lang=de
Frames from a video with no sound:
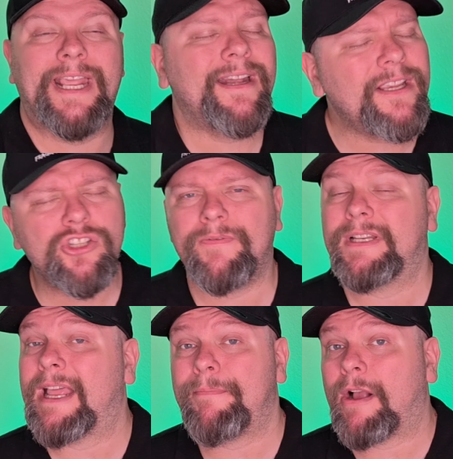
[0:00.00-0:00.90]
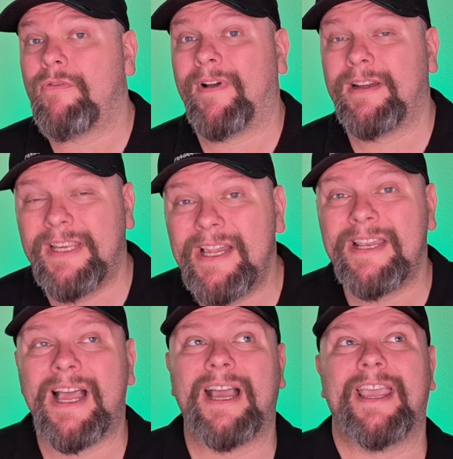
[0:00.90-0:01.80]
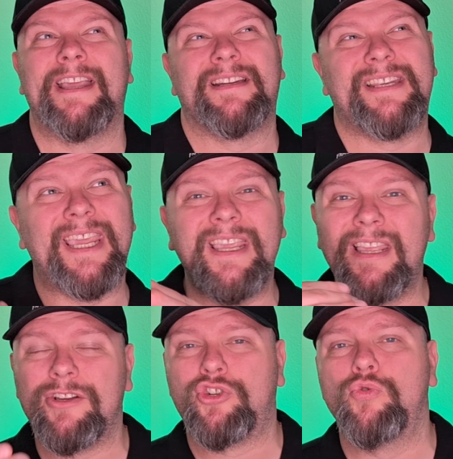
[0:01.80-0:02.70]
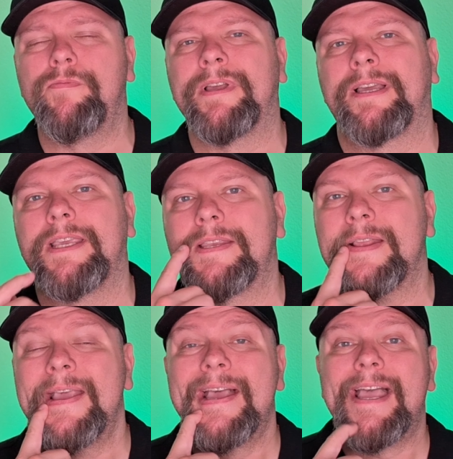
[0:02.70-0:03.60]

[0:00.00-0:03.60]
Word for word: der nicht so wie Tabacco Vanille nach NT-Stube äh, riecht.